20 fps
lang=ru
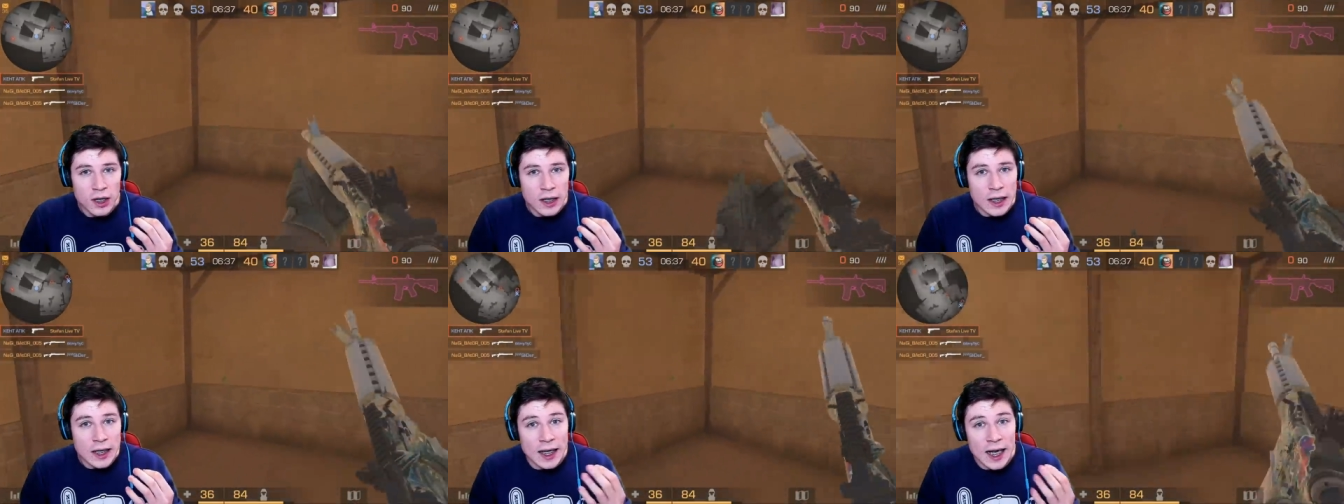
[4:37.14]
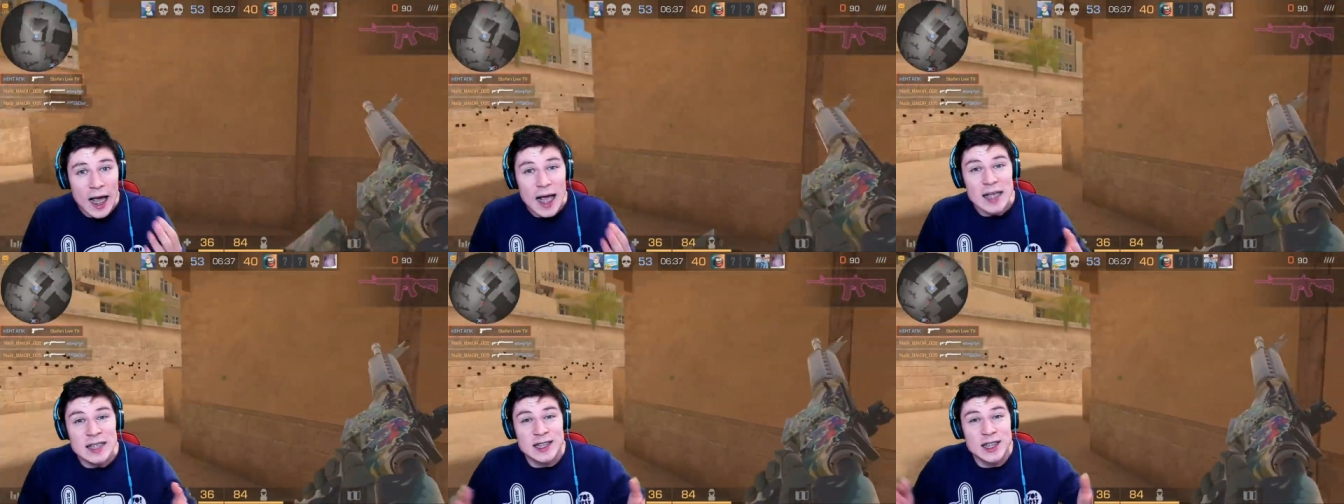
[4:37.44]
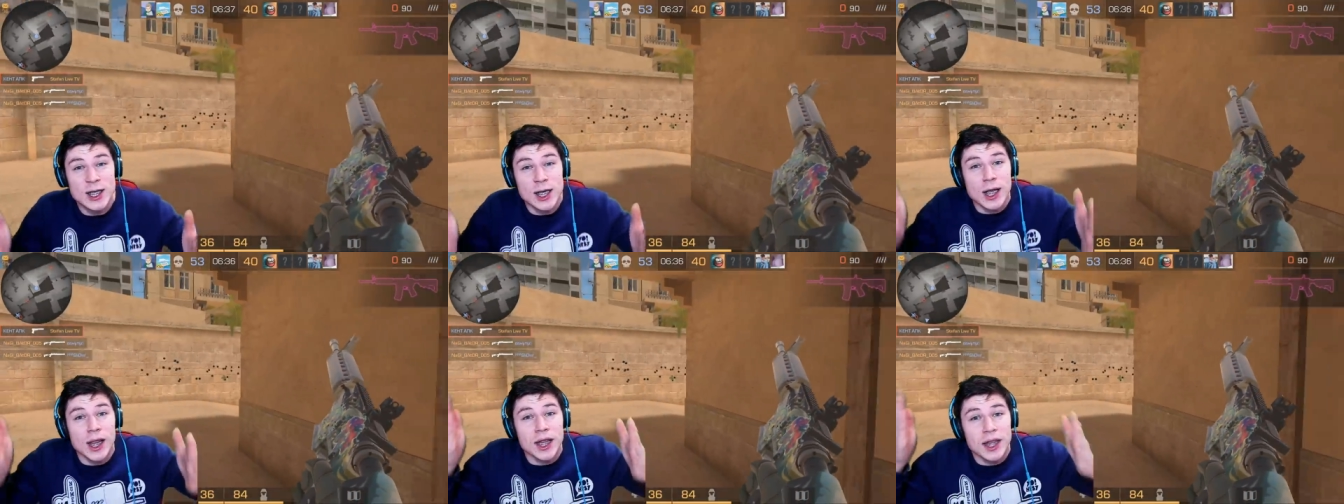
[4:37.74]
как
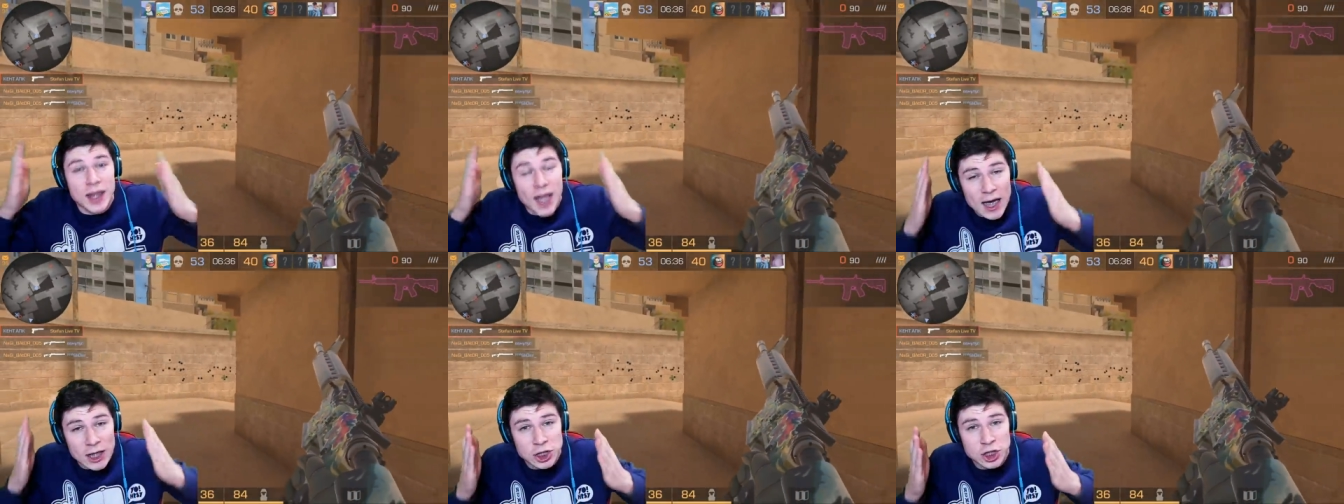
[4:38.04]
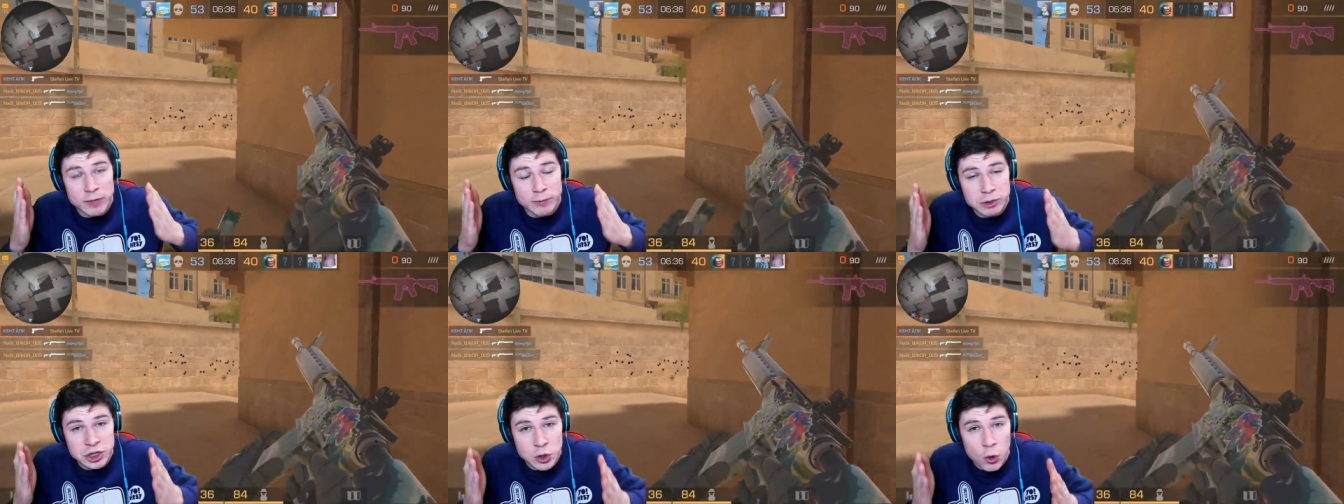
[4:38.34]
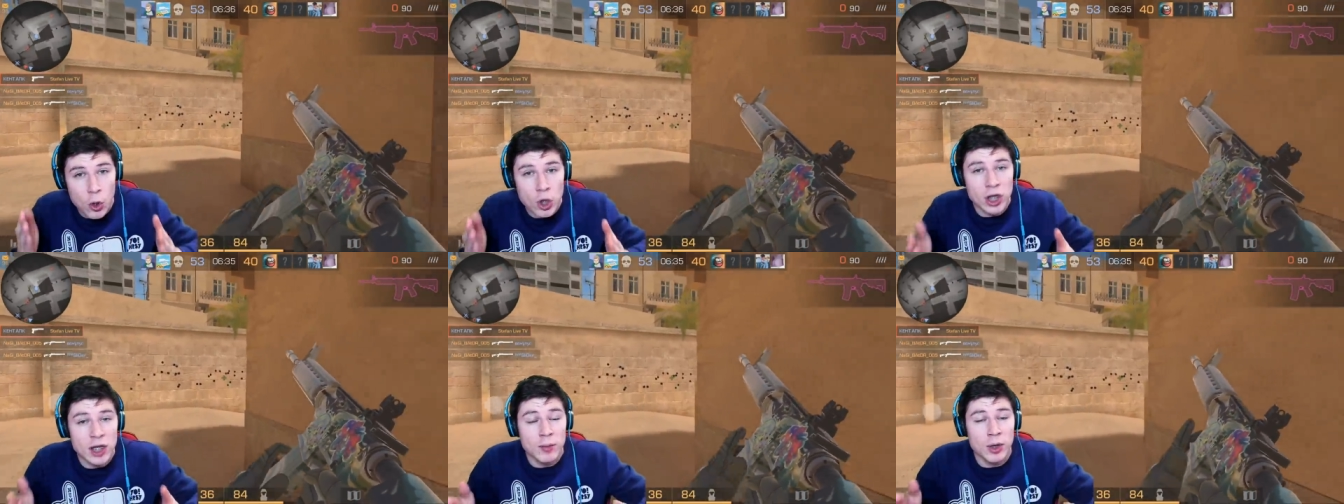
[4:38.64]
сделать так, чтобы
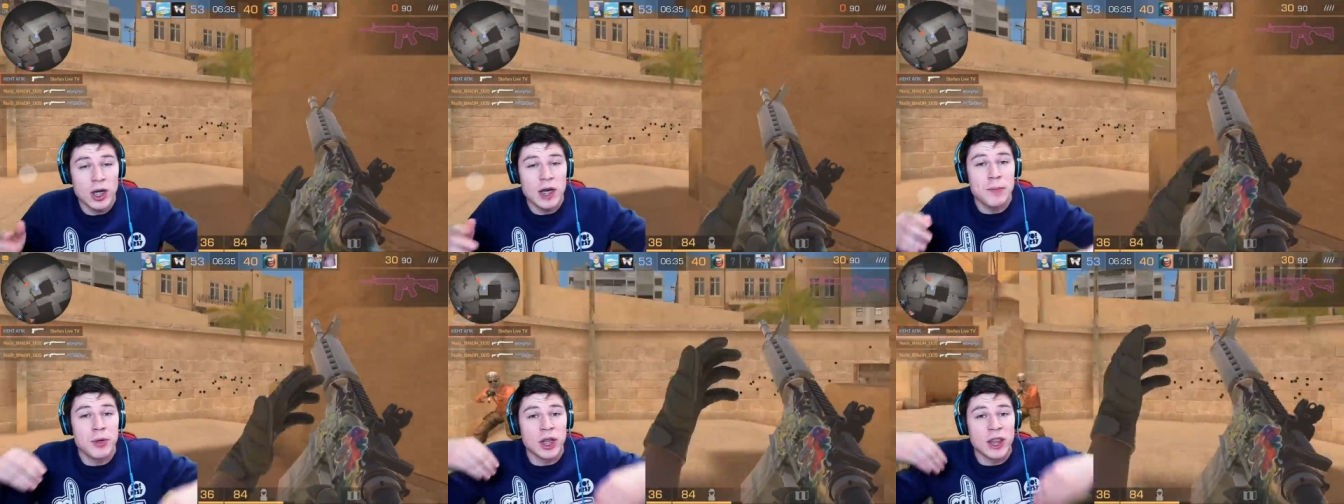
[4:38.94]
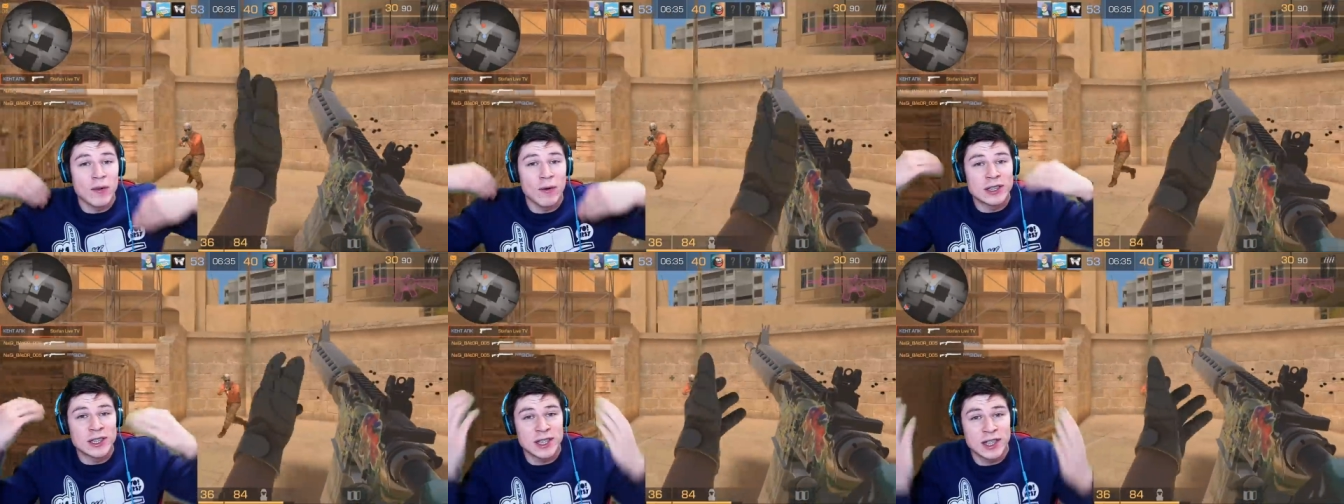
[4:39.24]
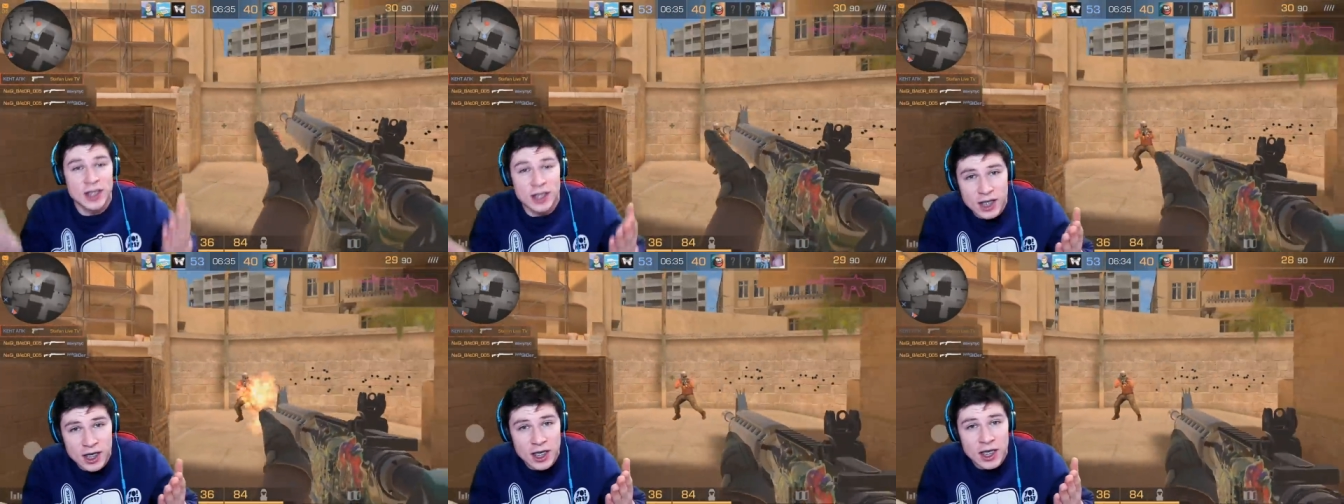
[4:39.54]
школьники могли передавать
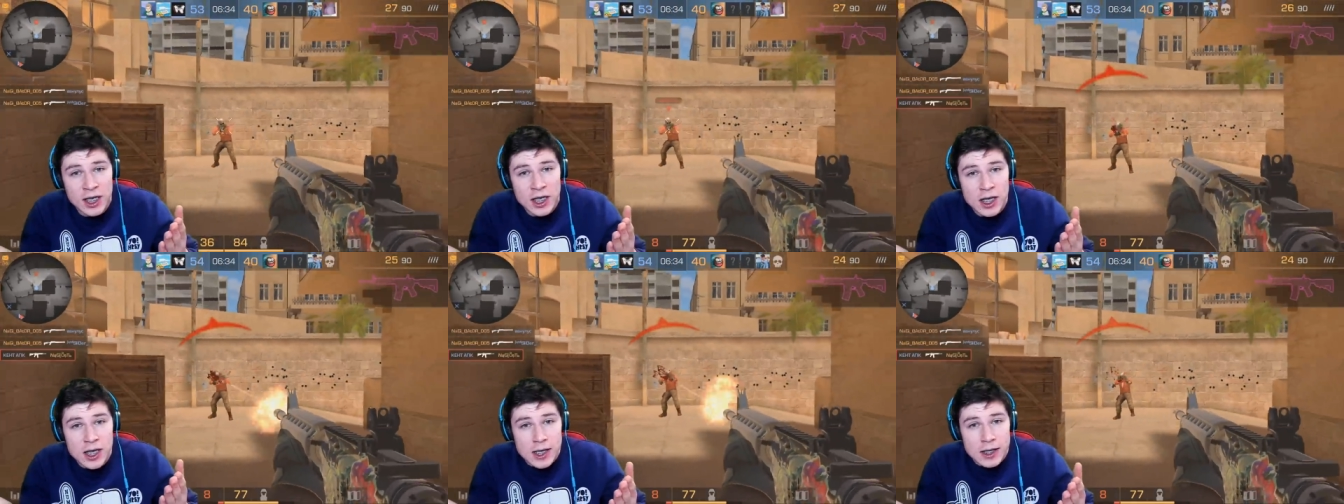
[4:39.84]
скины,